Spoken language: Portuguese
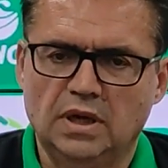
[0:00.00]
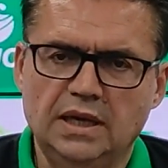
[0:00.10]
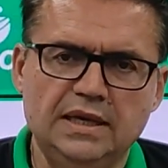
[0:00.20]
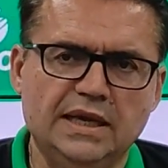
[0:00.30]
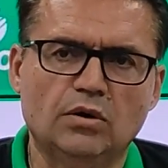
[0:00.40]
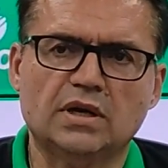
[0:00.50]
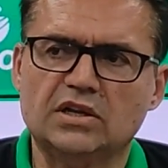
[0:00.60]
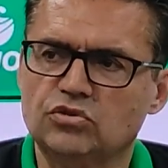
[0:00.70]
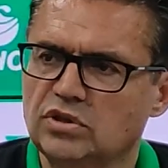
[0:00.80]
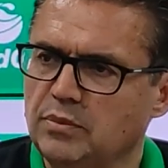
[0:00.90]
alinhar o
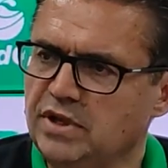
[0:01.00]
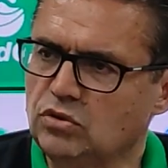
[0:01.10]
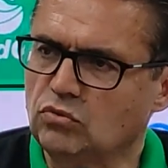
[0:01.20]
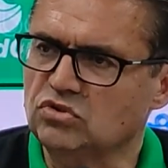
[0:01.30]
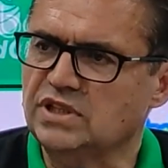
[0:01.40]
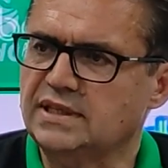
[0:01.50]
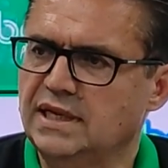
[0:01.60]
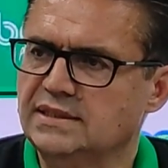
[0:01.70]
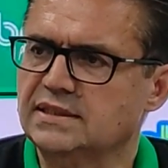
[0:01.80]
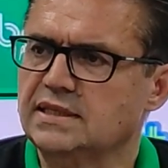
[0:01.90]
relacionamento com os
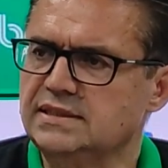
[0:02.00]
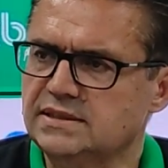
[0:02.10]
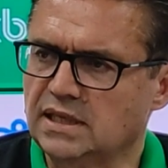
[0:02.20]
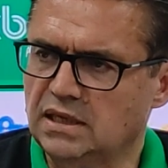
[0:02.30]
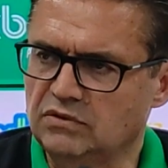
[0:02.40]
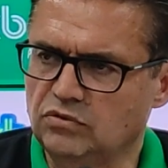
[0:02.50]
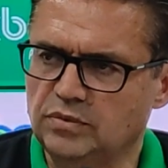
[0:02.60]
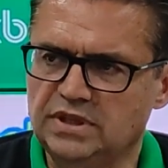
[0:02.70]
atletas que estavam,